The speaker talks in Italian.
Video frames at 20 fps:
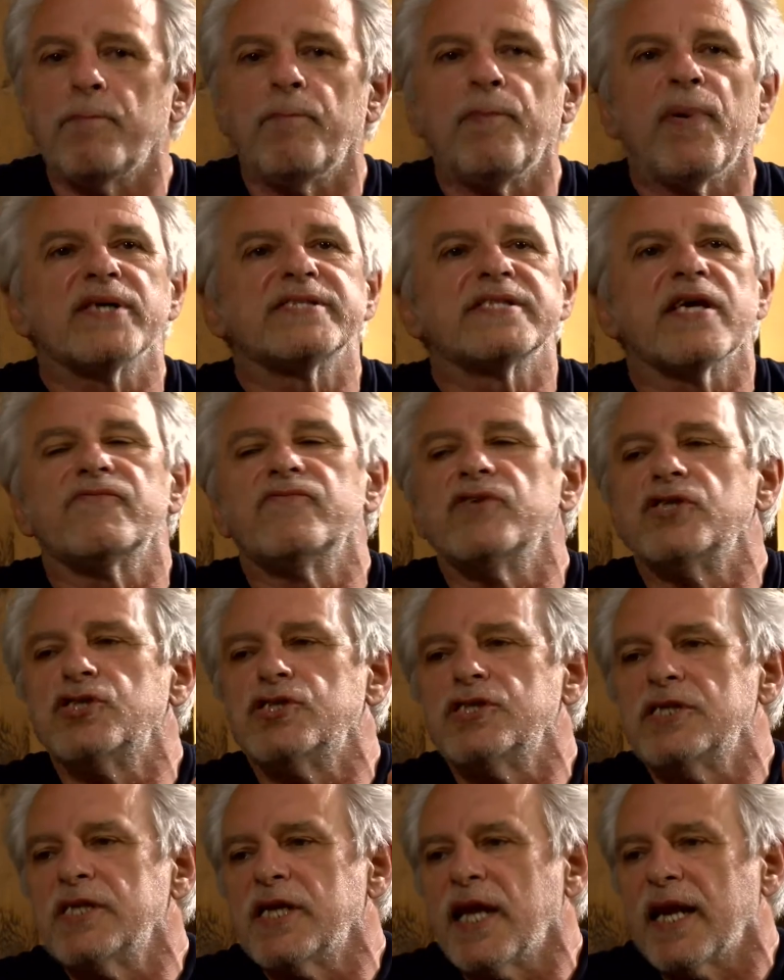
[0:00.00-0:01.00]
poi si
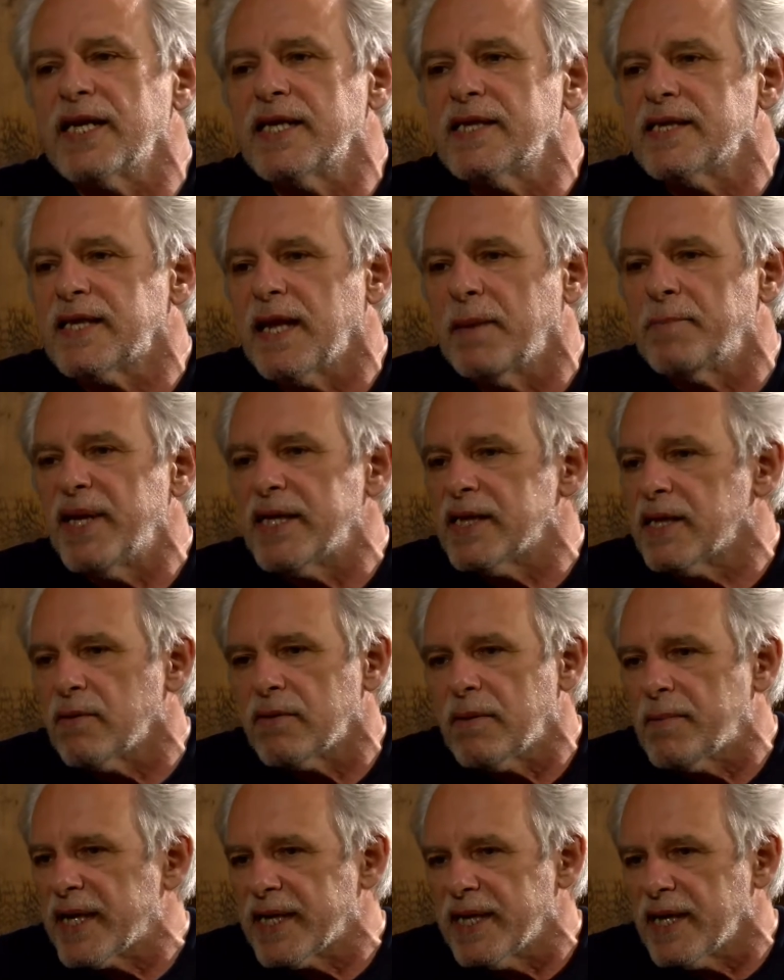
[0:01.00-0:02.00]
avvicina lentamente, è
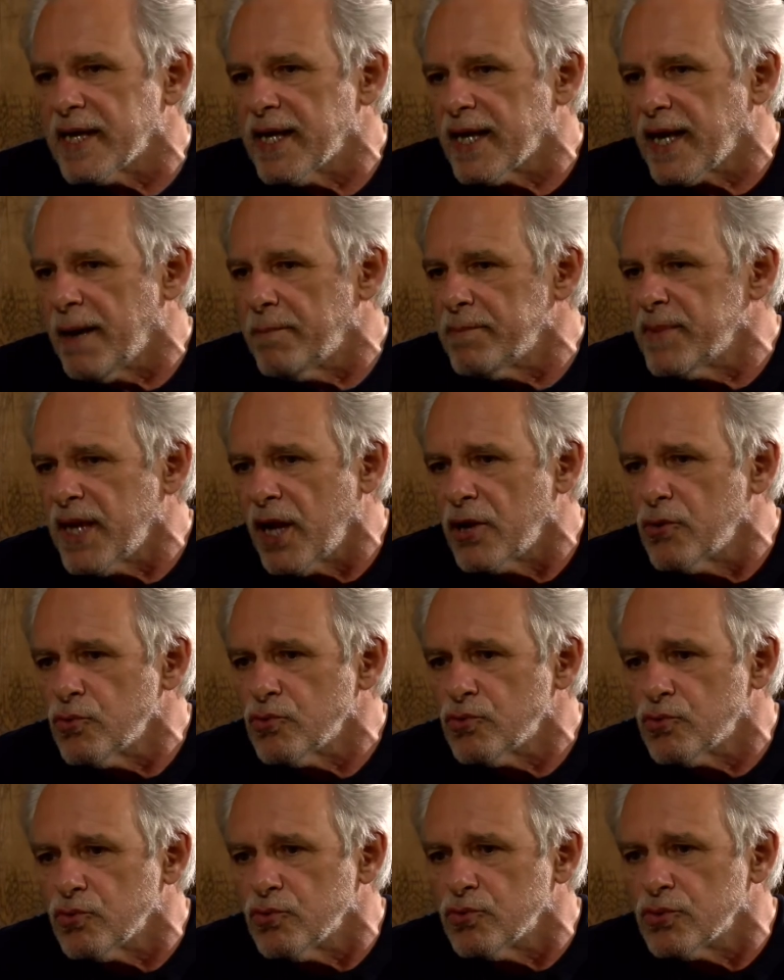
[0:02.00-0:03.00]
una macchina che cammina in
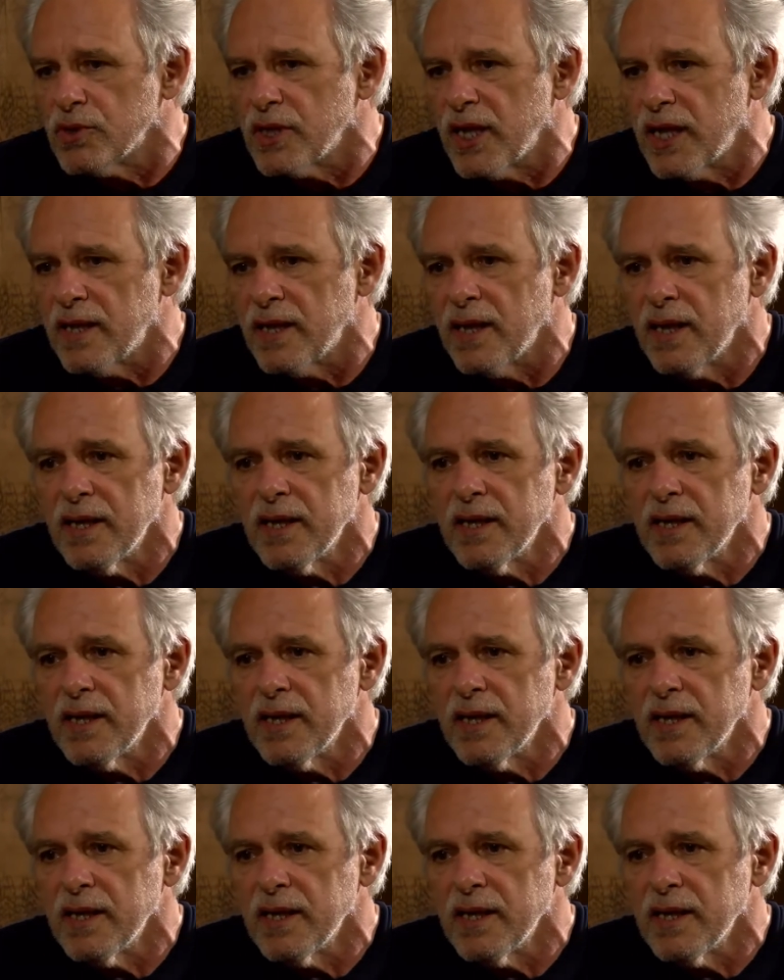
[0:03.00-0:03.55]
un tunnel,